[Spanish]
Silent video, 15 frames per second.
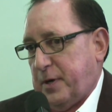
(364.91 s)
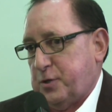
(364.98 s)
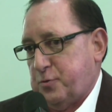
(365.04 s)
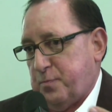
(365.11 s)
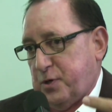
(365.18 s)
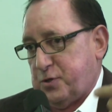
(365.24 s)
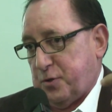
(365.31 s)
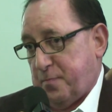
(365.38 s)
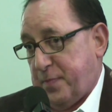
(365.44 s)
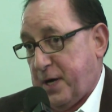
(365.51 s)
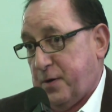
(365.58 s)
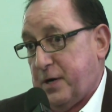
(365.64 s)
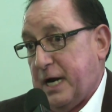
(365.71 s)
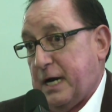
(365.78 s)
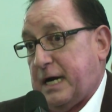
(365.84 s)
presupuesto,
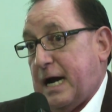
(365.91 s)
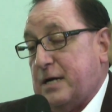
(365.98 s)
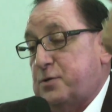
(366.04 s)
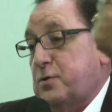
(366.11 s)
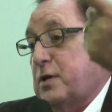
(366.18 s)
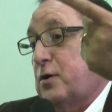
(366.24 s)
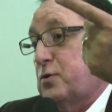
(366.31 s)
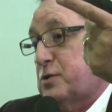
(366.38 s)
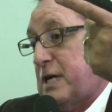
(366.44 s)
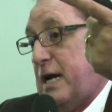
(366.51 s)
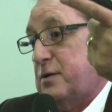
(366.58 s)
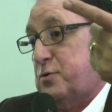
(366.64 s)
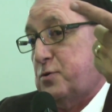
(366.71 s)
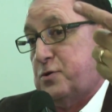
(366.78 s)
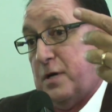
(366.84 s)
pero en el caso de los
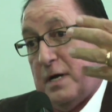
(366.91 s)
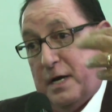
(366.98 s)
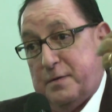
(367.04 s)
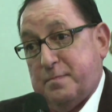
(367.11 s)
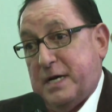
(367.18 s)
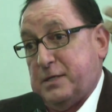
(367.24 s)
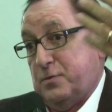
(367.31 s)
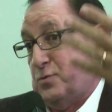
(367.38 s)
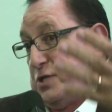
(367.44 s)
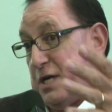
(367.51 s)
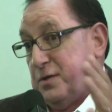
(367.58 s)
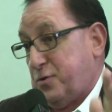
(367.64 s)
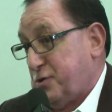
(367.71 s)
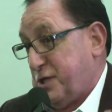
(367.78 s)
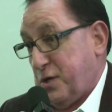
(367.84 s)
gastos es más de un
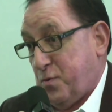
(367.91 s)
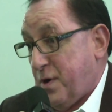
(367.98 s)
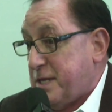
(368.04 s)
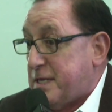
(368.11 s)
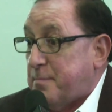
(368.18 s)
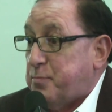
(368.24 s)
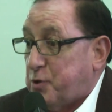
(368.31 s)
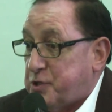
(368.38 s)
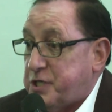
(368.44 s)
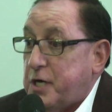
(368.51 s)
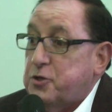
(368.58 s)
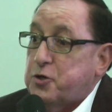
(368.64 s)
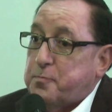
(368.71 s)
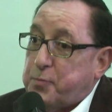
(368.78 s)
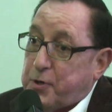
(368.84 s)

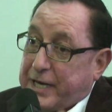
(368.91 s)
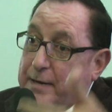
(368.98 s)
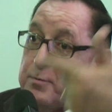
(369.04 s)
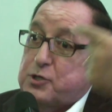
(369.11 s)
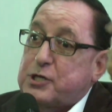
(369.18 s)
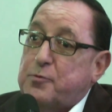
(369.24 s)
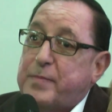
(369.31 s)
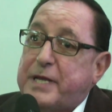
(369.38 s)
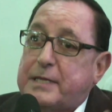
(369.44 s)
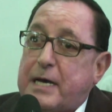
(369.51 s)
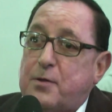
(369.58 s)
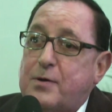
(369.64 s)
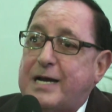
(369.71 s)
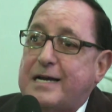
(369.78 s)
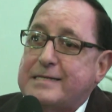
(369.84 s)
150%, porque hemos
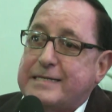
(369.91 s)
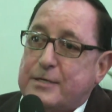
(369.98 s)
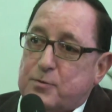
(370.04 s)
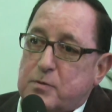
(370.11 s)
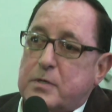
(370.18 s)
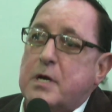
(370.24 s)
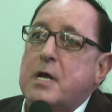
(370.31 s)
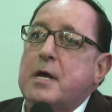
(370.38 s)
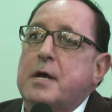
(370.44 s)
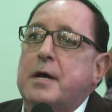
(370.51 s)
aumentado casi en un,